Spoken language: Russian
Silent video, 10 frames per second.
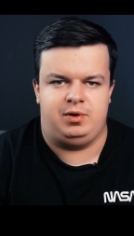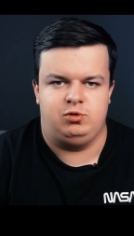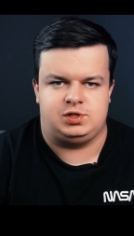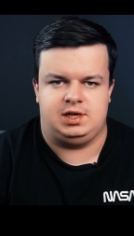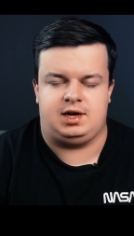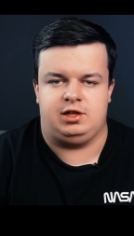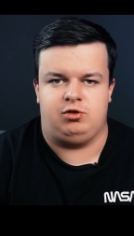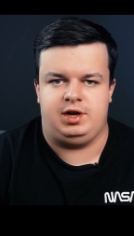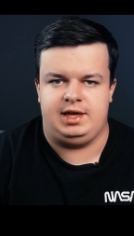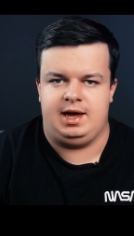плюсах,
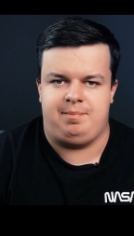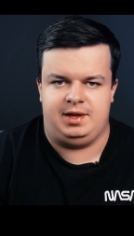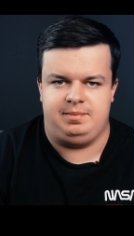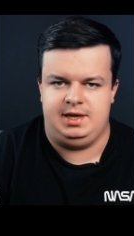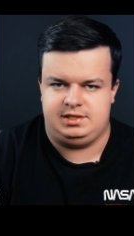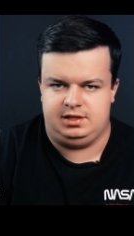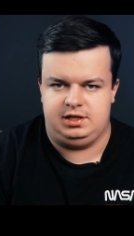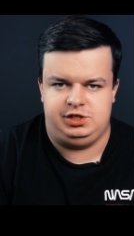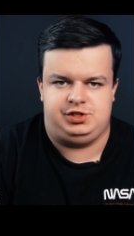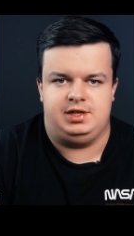которые я подметил
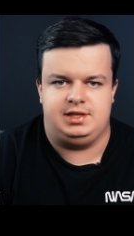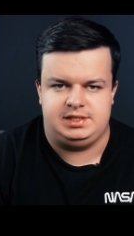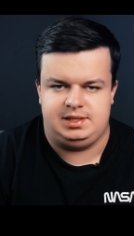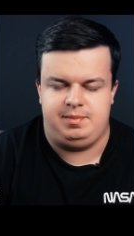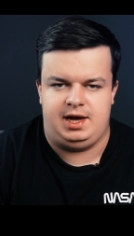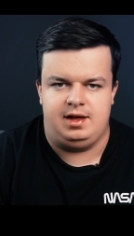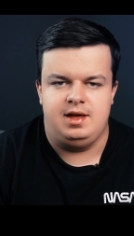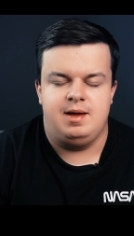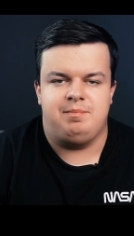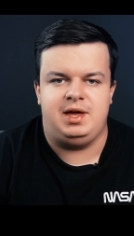лично для себя.
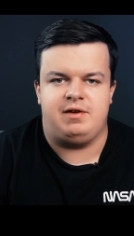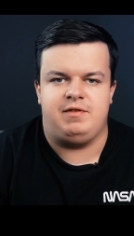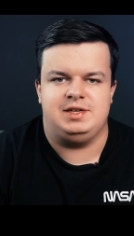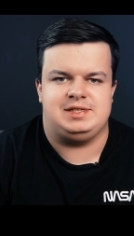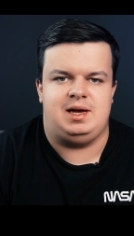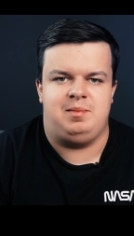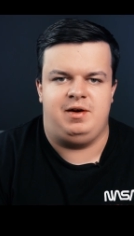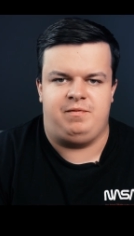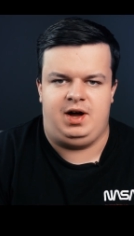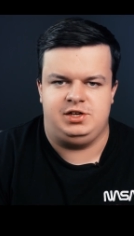Первое и
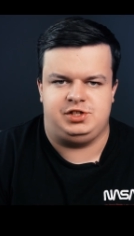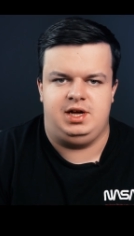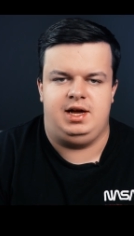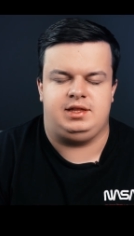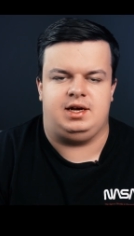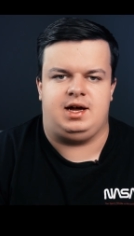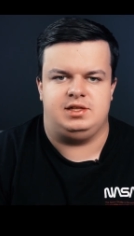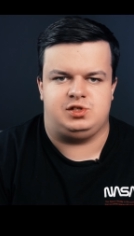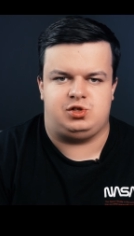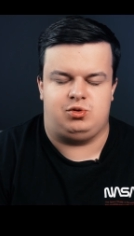самое важное это
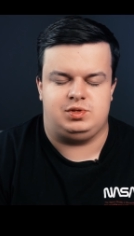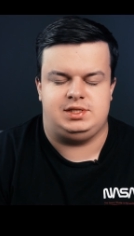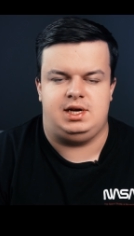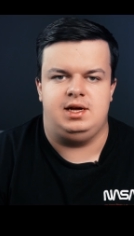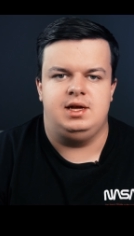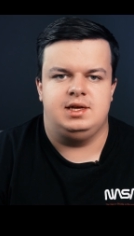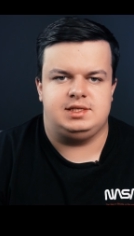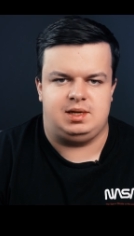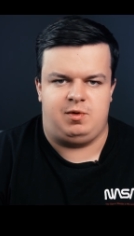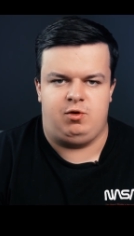конструкция
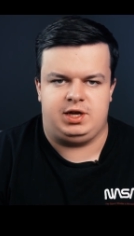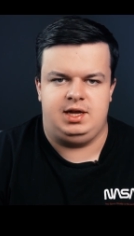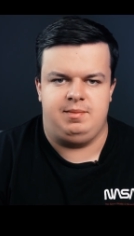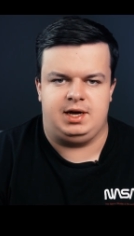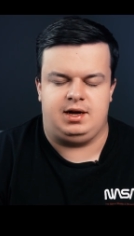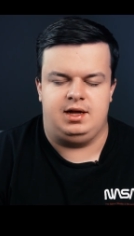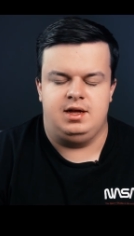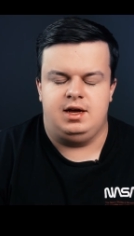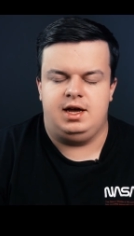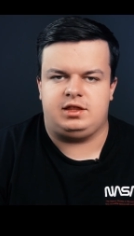самого гиммика.
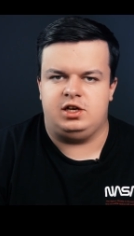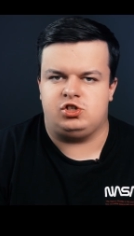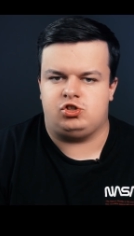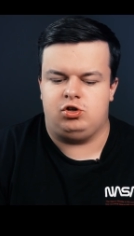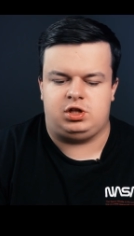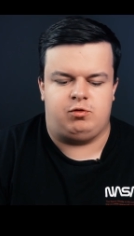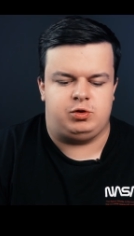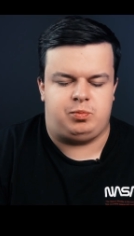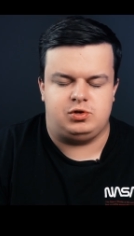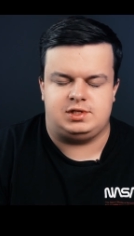Это что-то
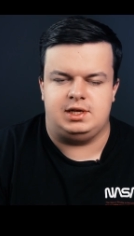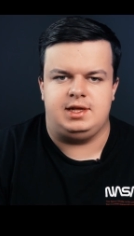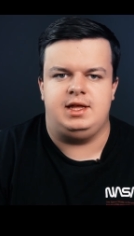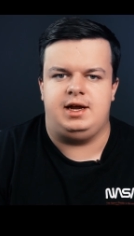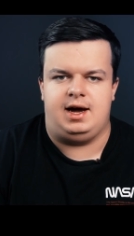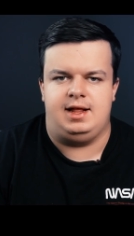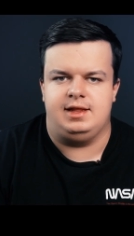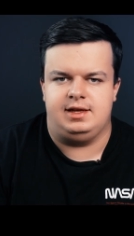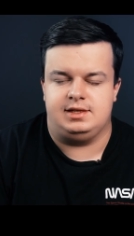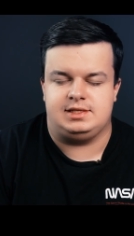вот просто
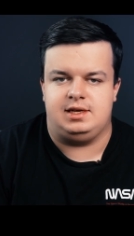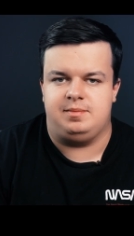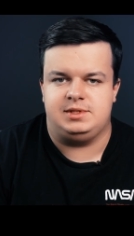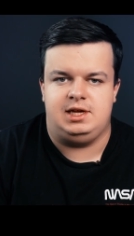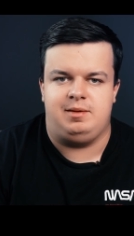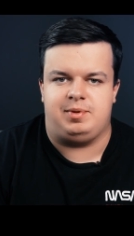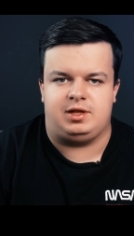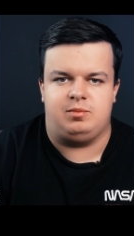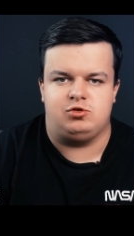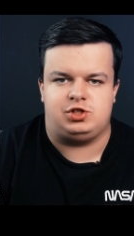нереальное на самом деле,
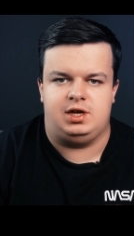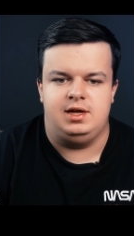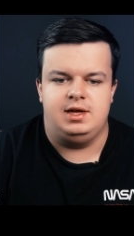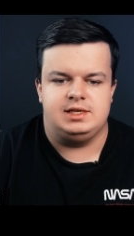потому что